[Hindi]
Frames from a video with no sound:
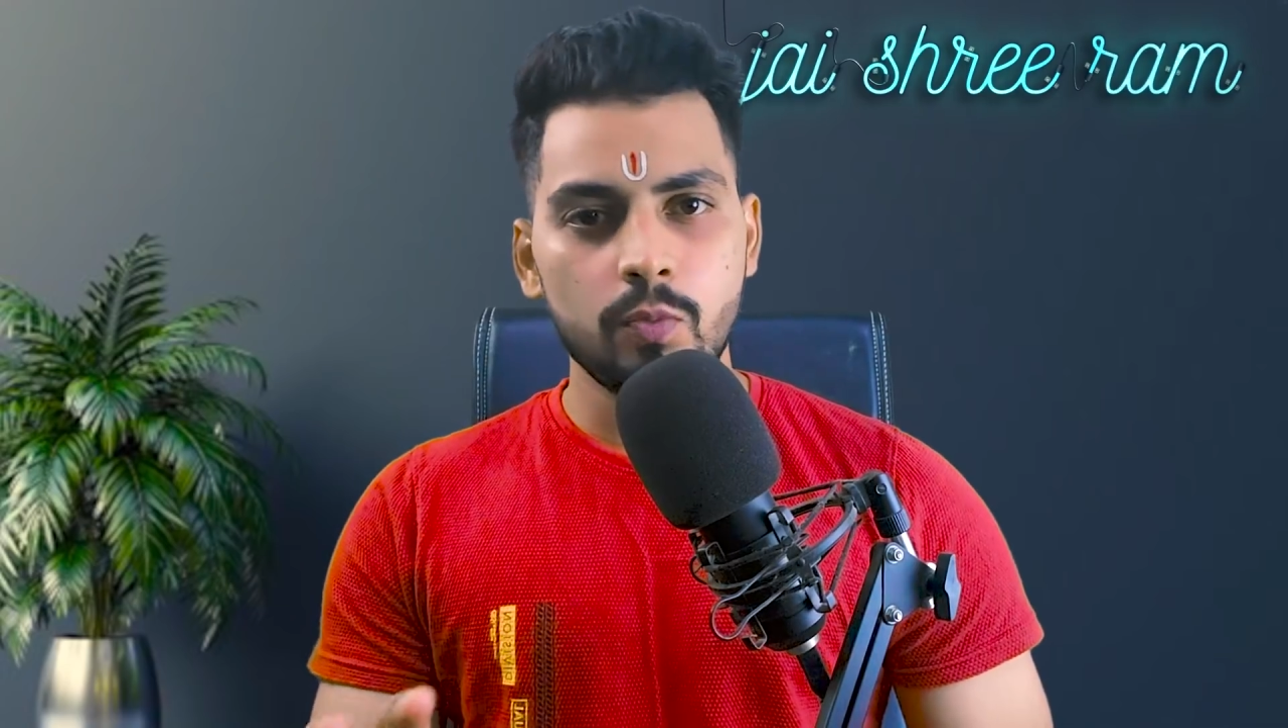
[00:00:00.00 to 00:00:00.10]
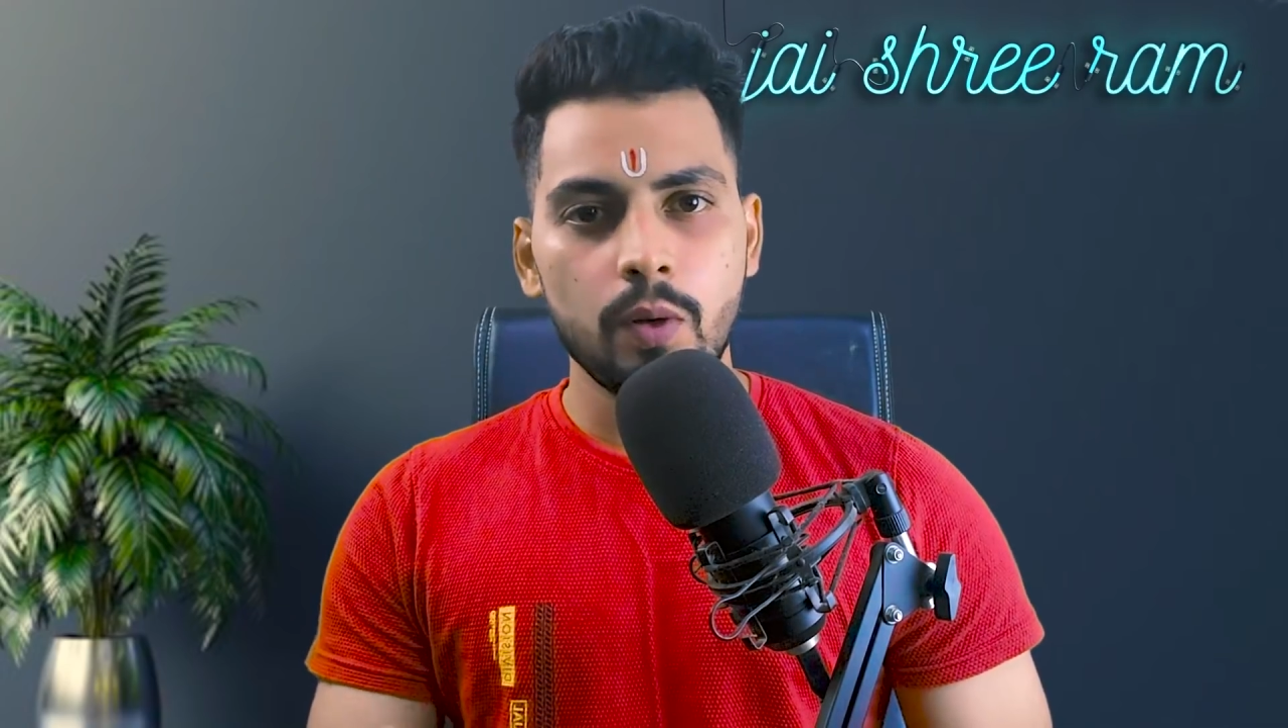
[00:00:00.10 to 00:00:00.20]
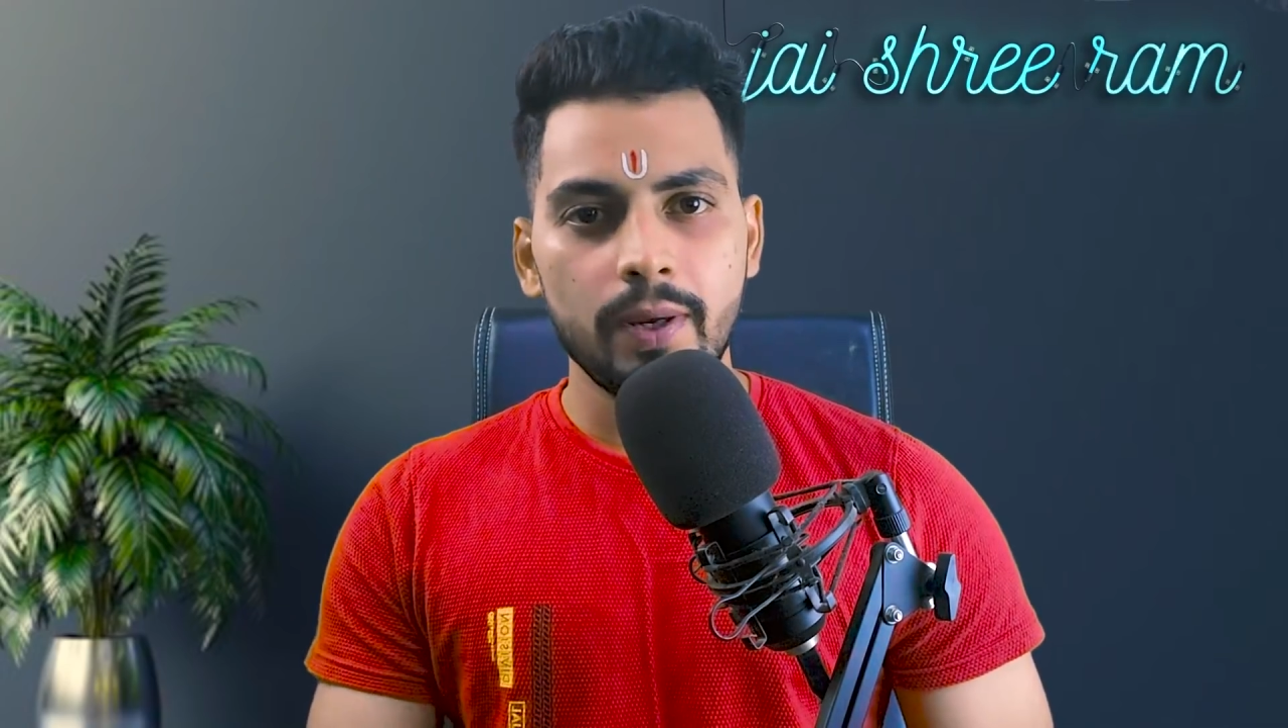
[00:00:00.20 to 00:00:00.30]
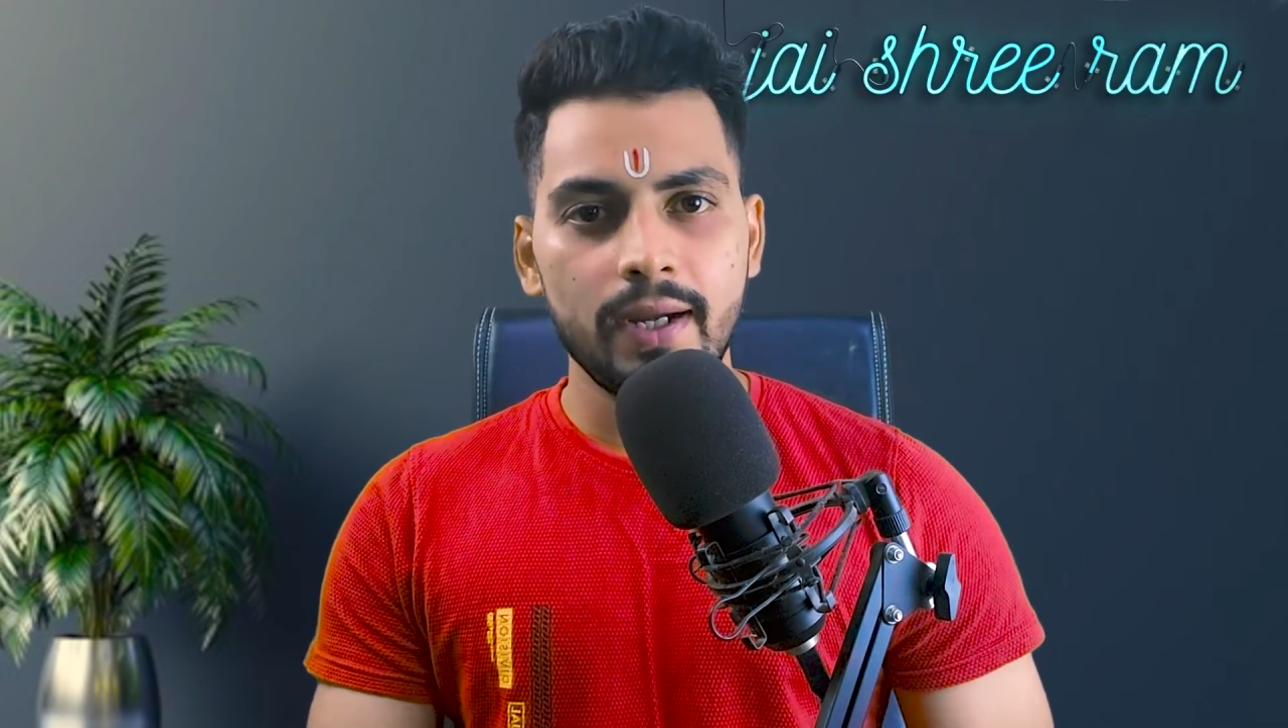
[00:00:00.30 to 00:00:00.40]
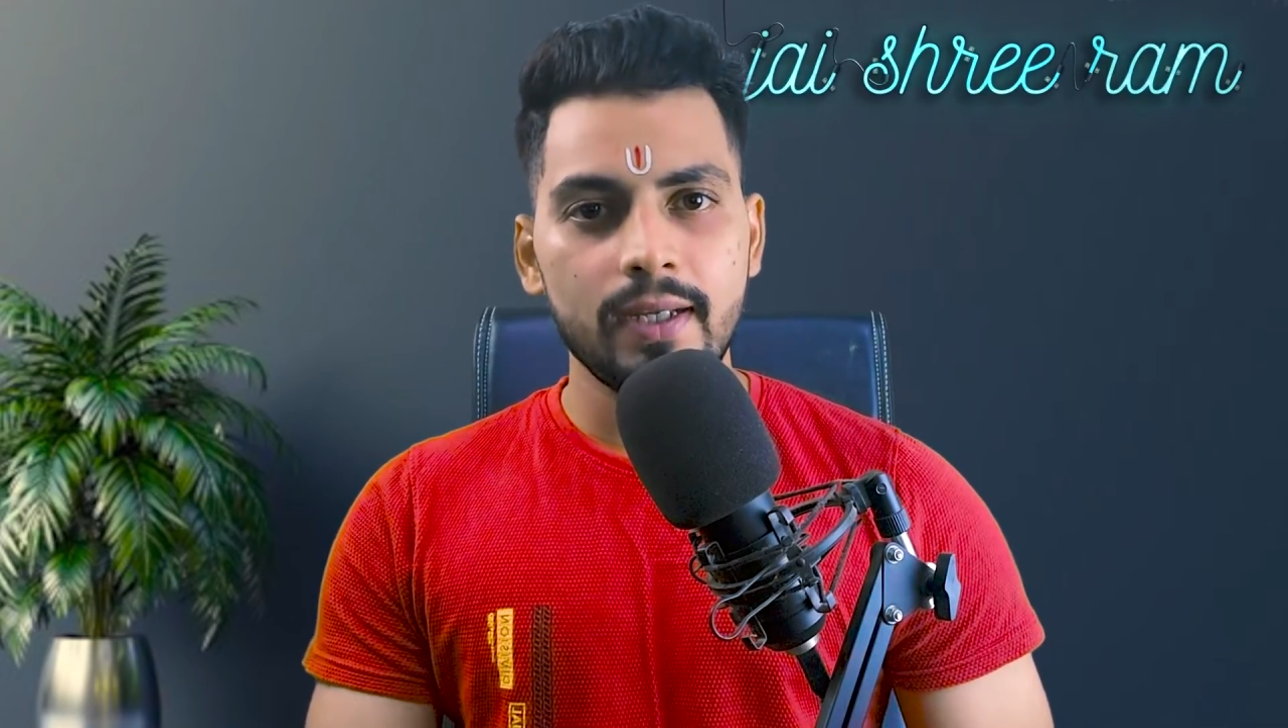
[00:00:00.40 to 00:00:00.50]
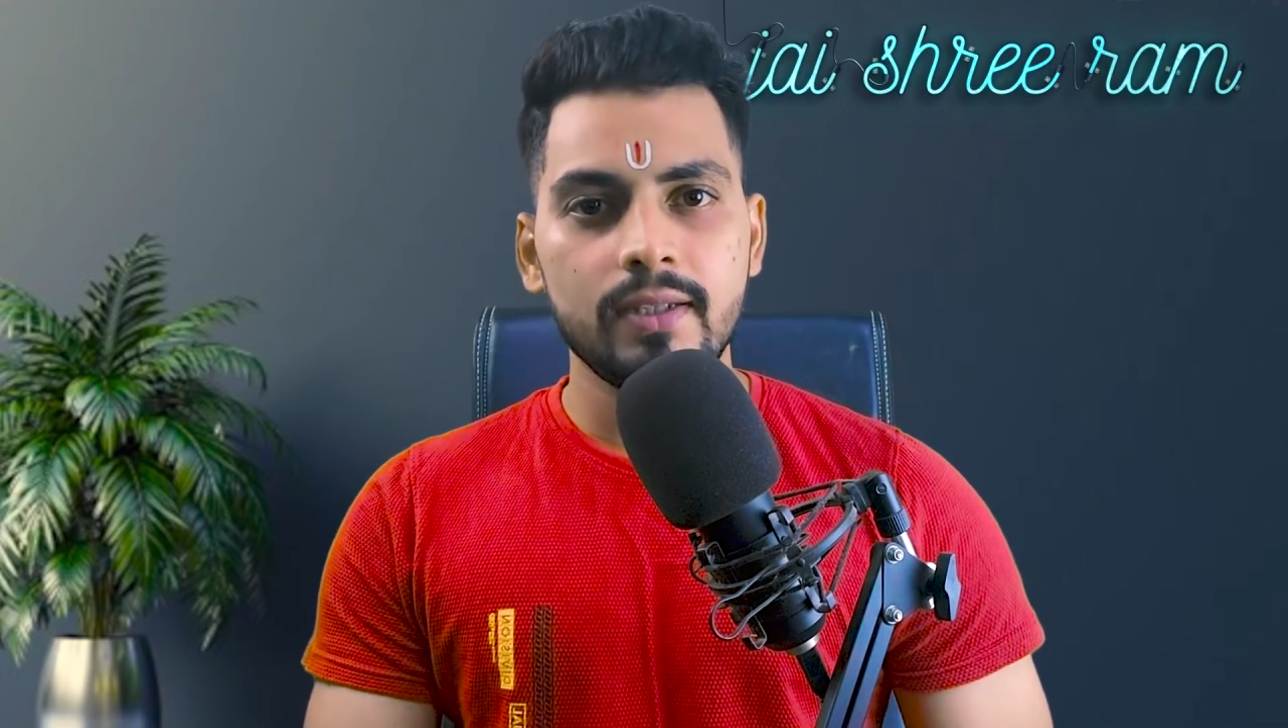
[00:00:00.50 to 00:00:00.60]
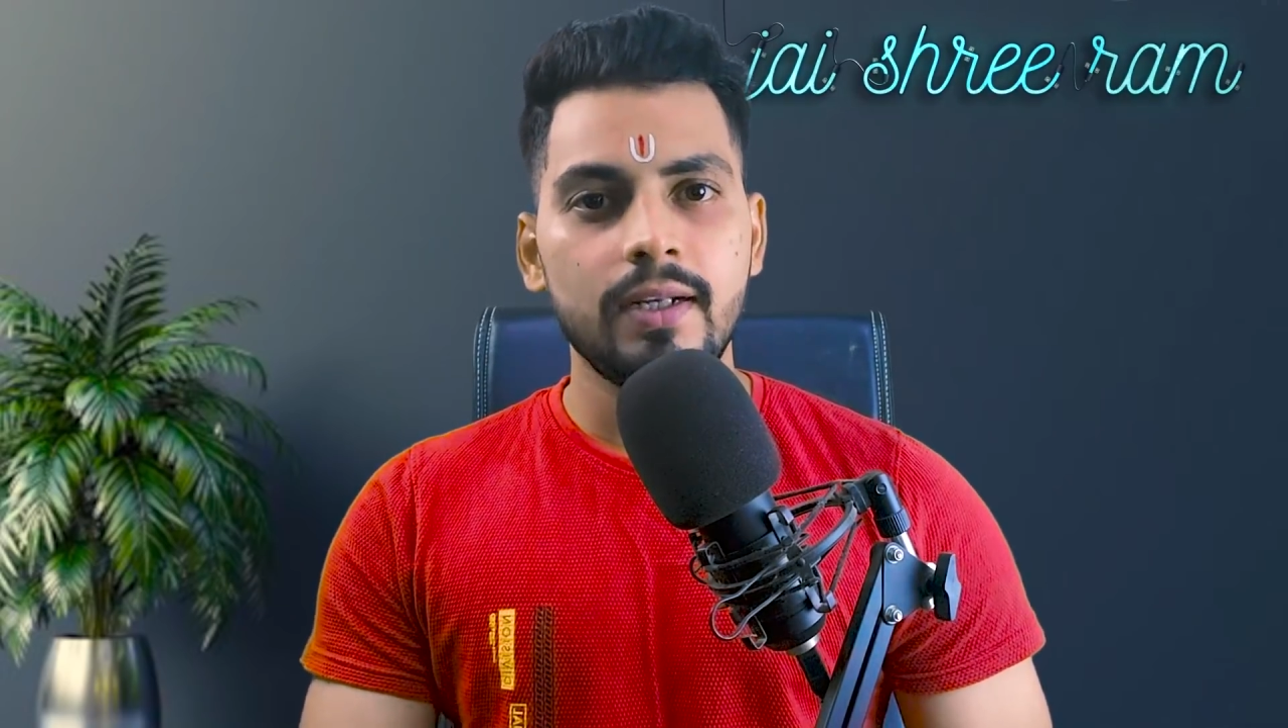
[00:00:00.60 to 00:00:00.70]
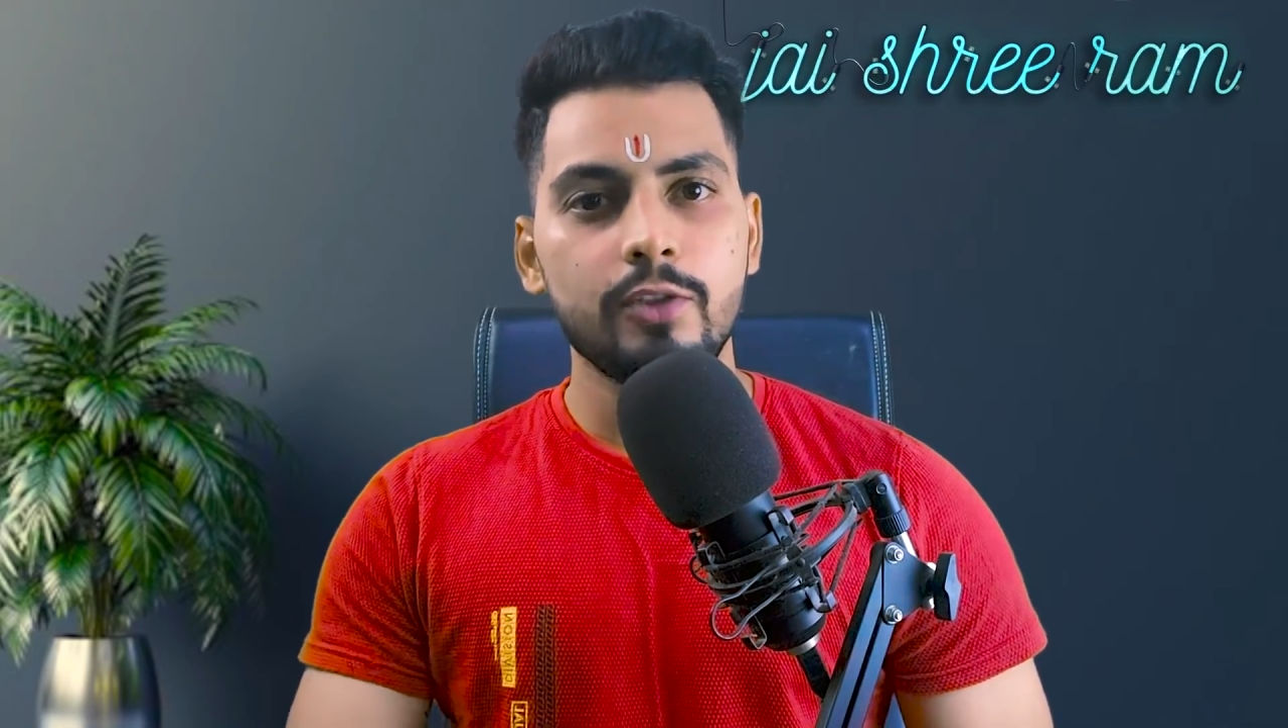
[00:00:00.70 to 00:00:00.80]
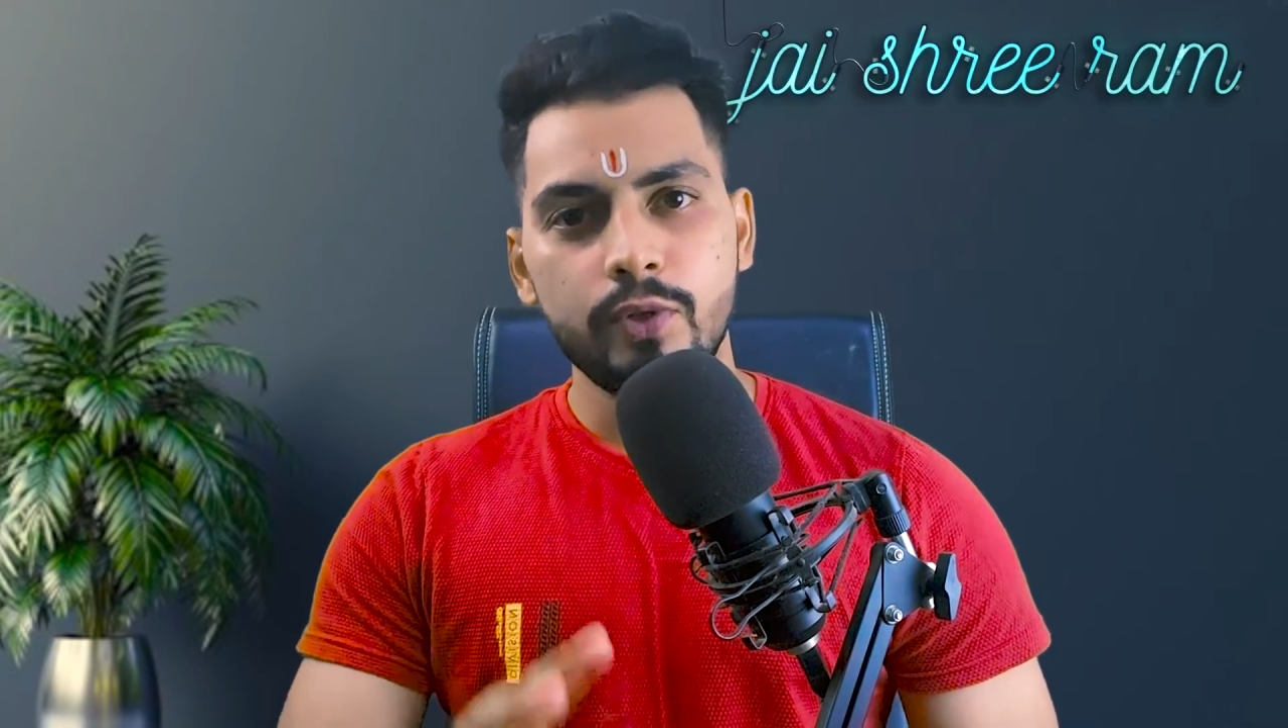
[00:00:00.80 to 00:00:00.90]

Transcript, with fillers: प्रोपागेंडा था ना